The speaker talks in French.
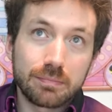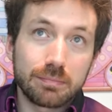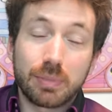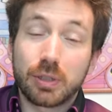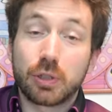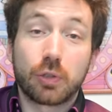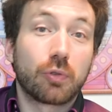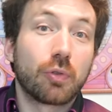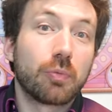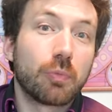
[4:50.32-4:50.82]

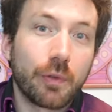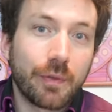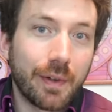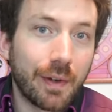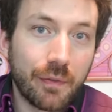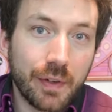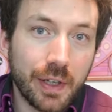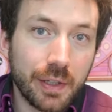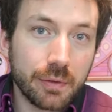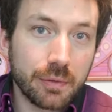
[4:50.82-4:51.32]
parce que tout le monde va
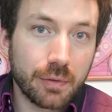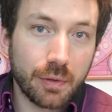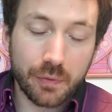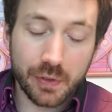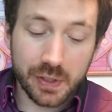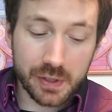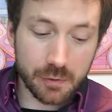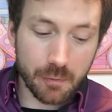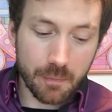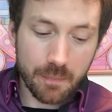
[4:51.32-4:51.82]
le faire de toute
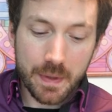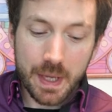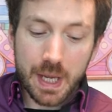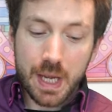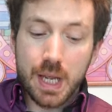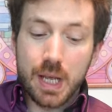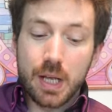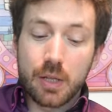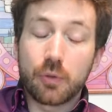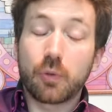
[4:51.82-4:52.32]
façon.
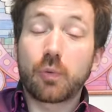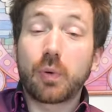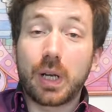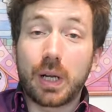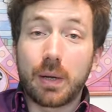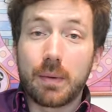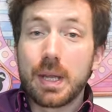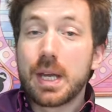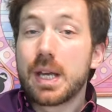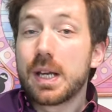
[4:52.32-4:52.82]
Donc
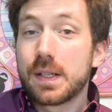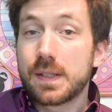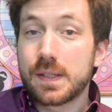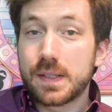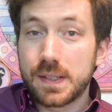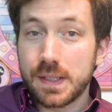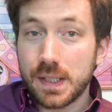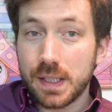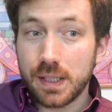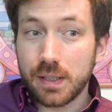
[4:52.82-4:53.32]
voilà,
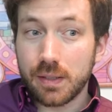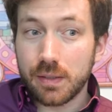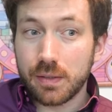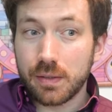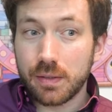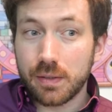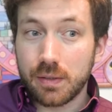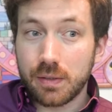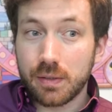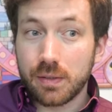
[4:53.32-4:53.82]

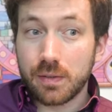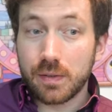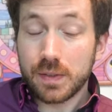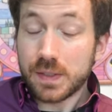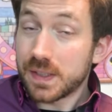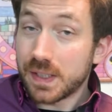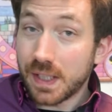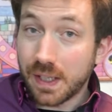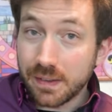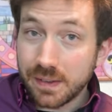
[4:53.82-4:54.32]
euh,
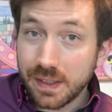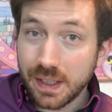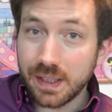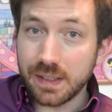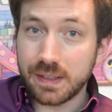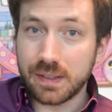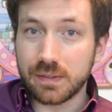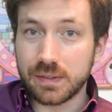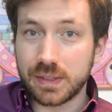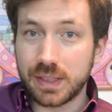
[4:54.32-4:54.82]
c'est
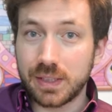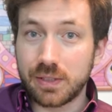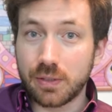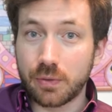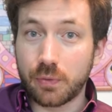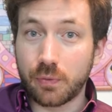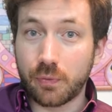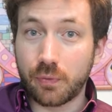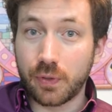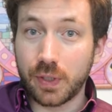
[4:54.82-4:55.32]
intéressant ce qu'ils
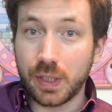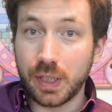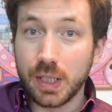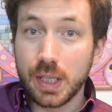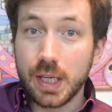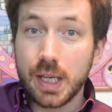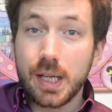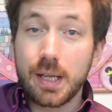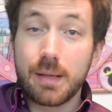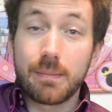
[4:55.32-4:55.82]
en ont fait,
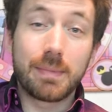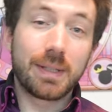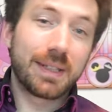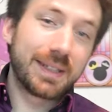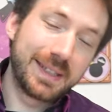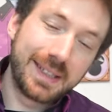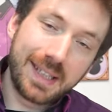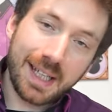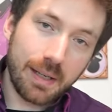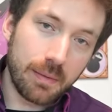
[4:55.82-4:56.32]
mais
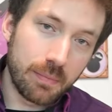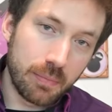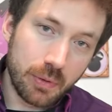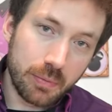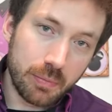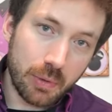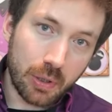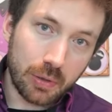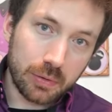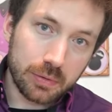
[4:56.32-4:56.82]
dès le
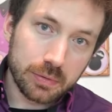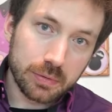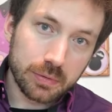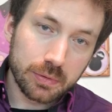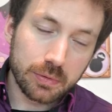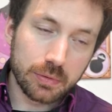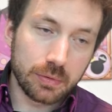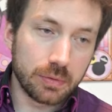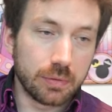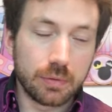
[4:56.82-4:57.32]
moment
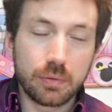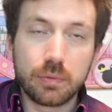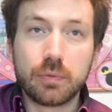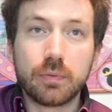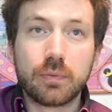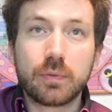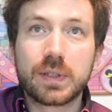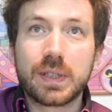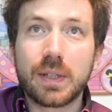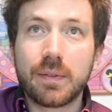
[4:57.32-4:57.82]
où
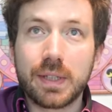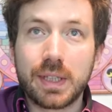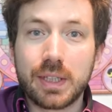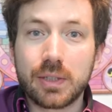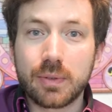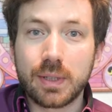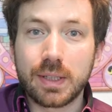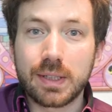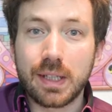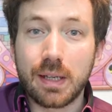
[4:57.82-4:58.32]
vous savez
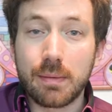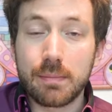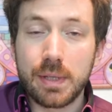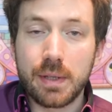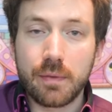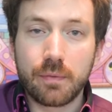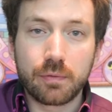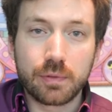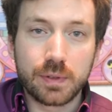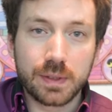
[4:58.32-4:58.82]
qu'ils ont été
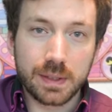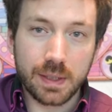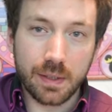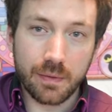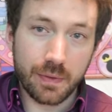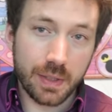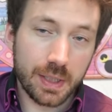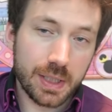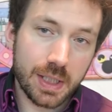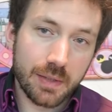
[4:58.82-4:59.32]
amis, vous
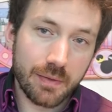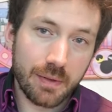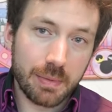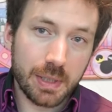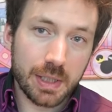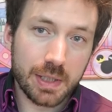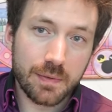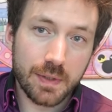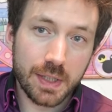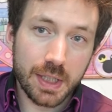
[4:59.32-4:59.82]
savez que ça va
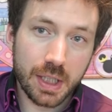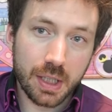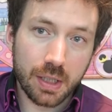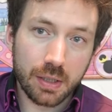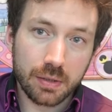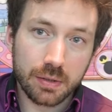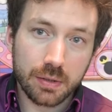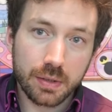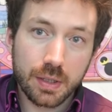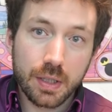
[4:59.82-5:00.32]
bien se
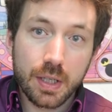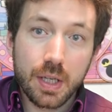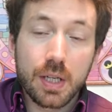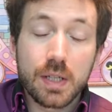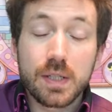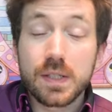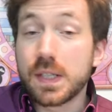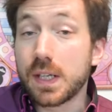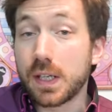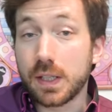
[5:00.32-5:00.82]
finir.
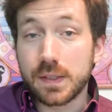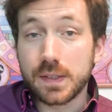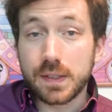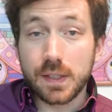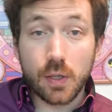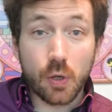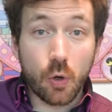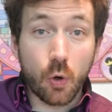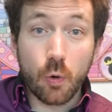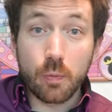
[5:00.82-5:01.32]
C'est
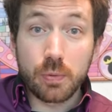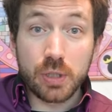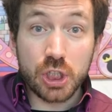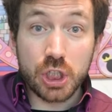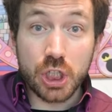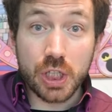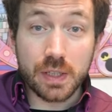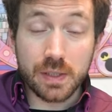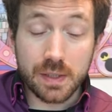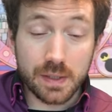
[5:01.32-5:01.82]
obligé,